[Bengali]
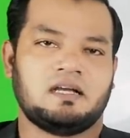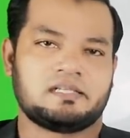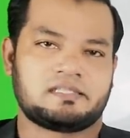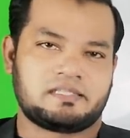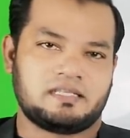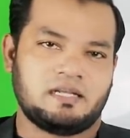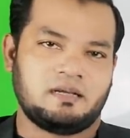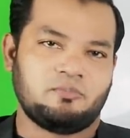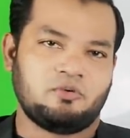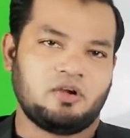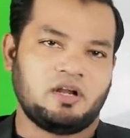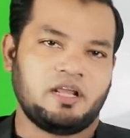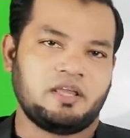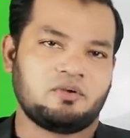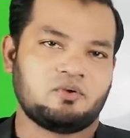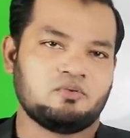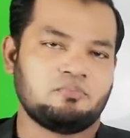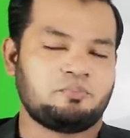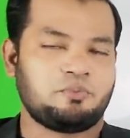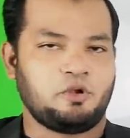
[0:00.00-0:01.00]
আসসালামু
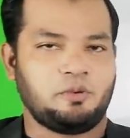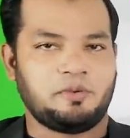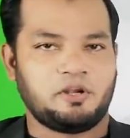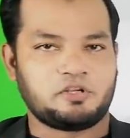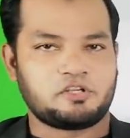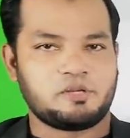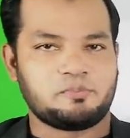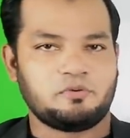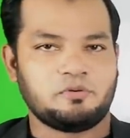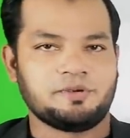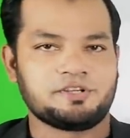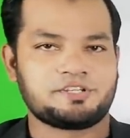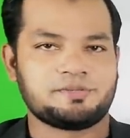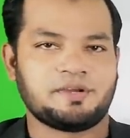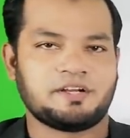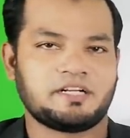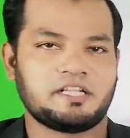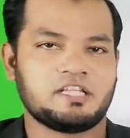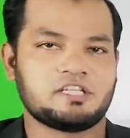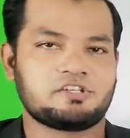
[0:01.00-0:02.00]
আলাইকুম প্রিয় মালয়েশিয়ান প্রবাসী
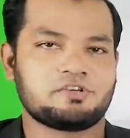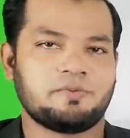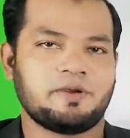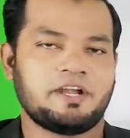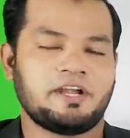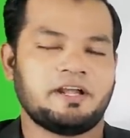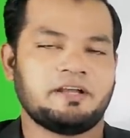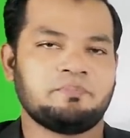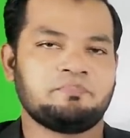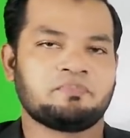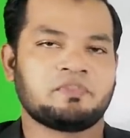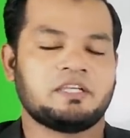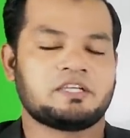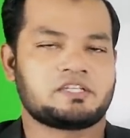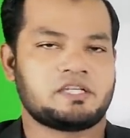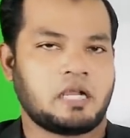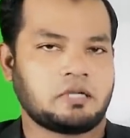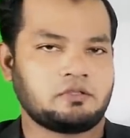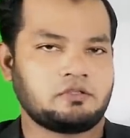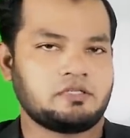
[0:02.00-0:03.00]
বাংলাদেশি ভাইরা
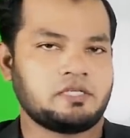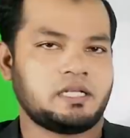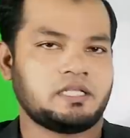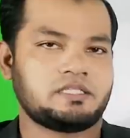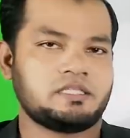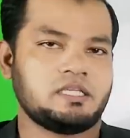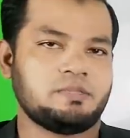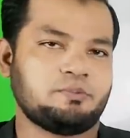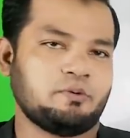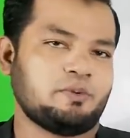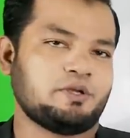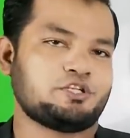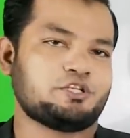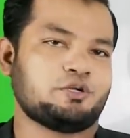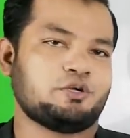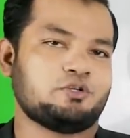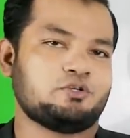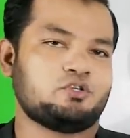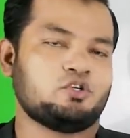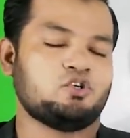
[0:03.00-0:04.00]
স্বাগত জানাচ্ছি প্রবাসী
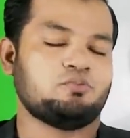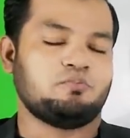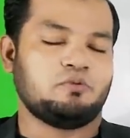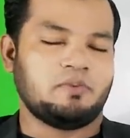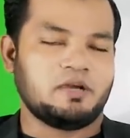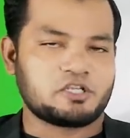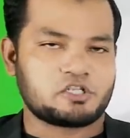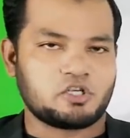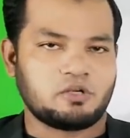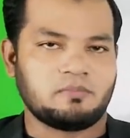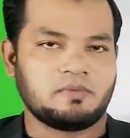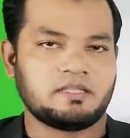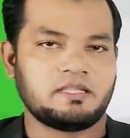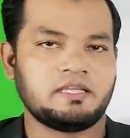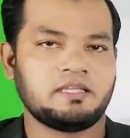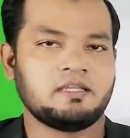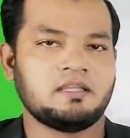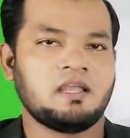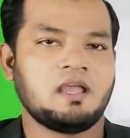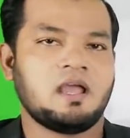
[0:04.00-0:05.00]
কণ্ঠ প্রবাস
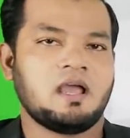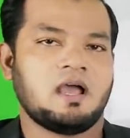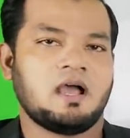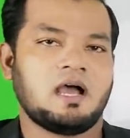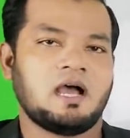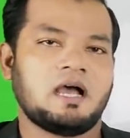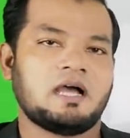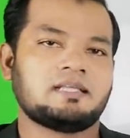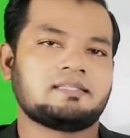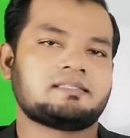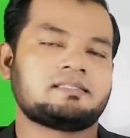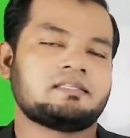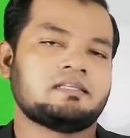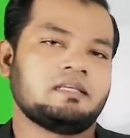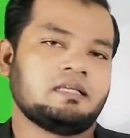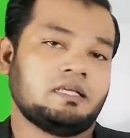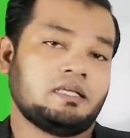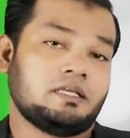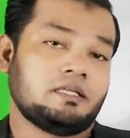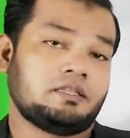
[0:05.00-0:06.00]
সংবাদে আজ
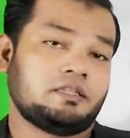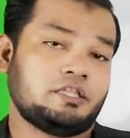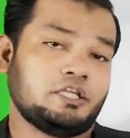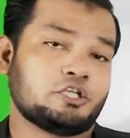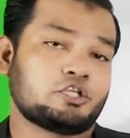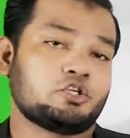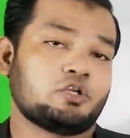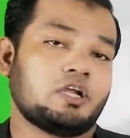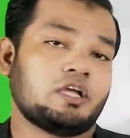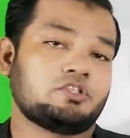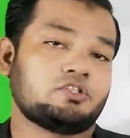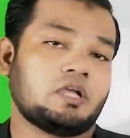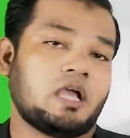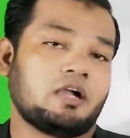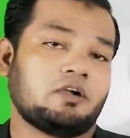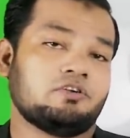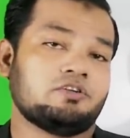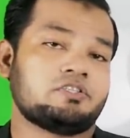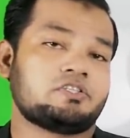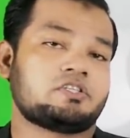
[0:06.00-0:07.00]
তেসরা
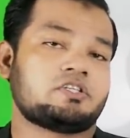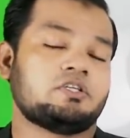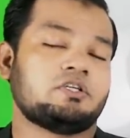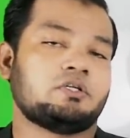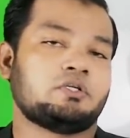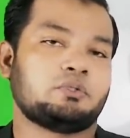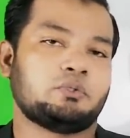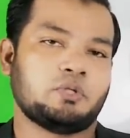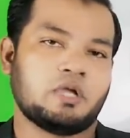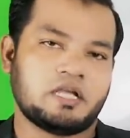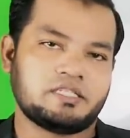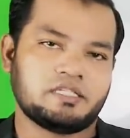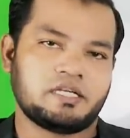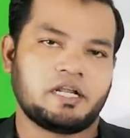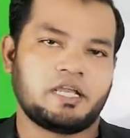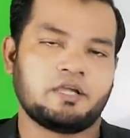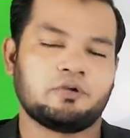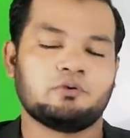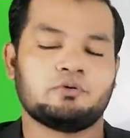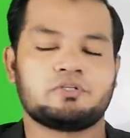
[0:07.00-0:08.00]
আগস্ট দুই
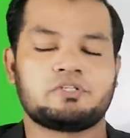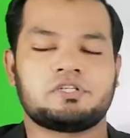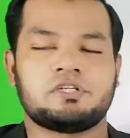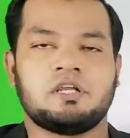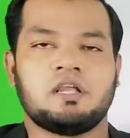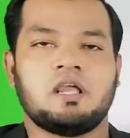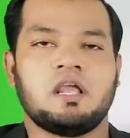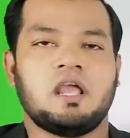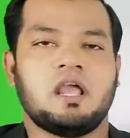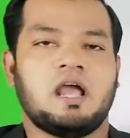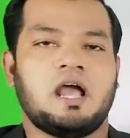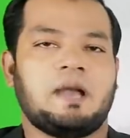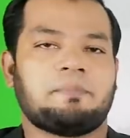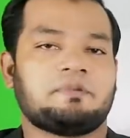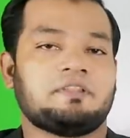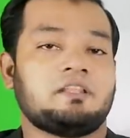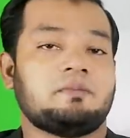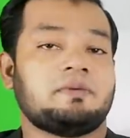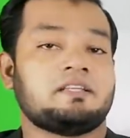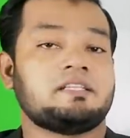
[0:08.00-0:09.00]

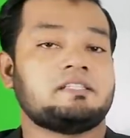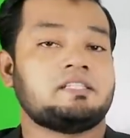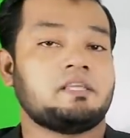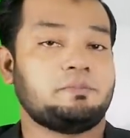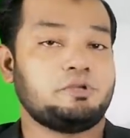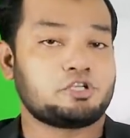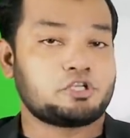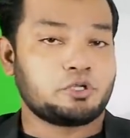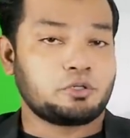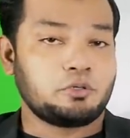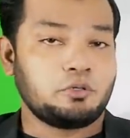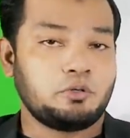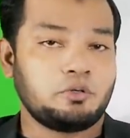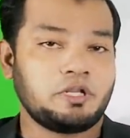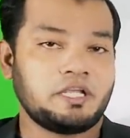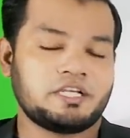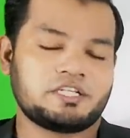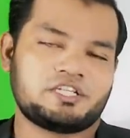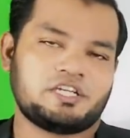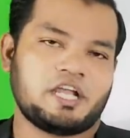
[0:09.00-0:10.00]
আপনাদের মাঝে যে বিষয়গুলো
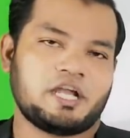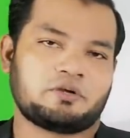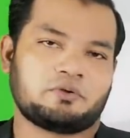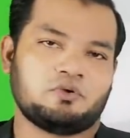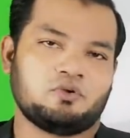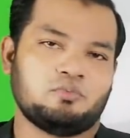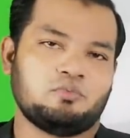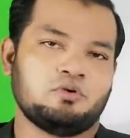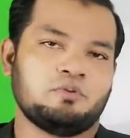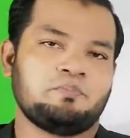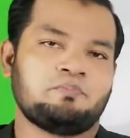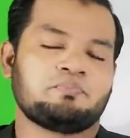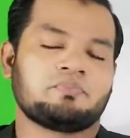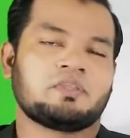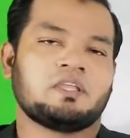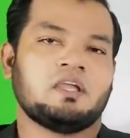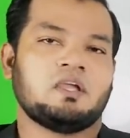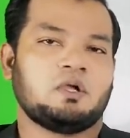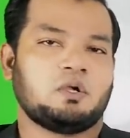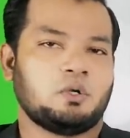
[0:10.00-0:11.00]
নিয়ে শেয়ার করব
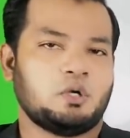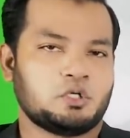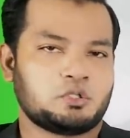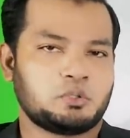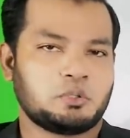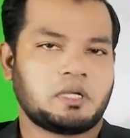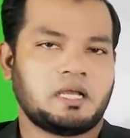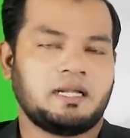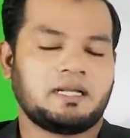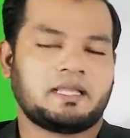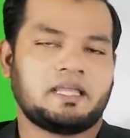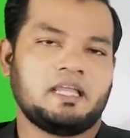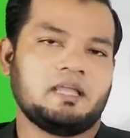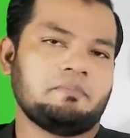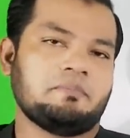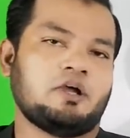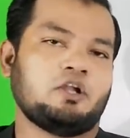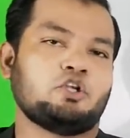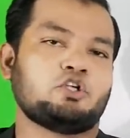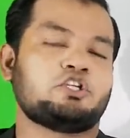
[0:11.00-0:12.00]
গতকালকে
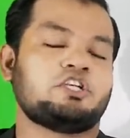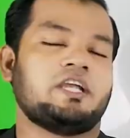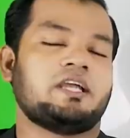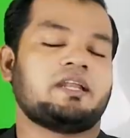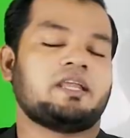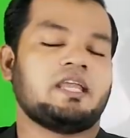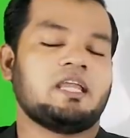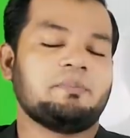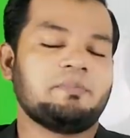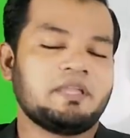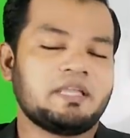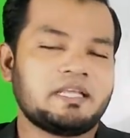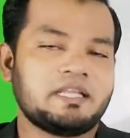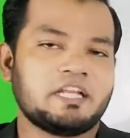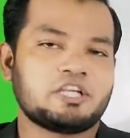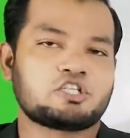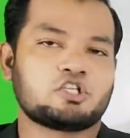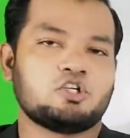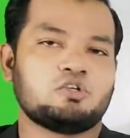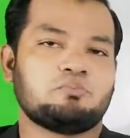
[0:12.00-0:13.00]
মালয়েশিয়ার
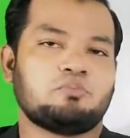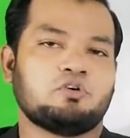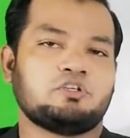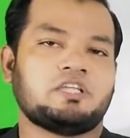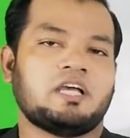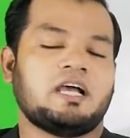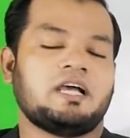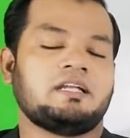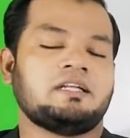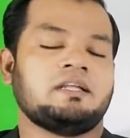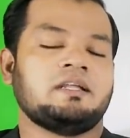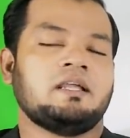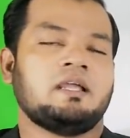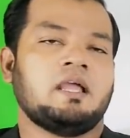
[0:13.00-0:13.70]
ইমিগ্রেশন প্রধান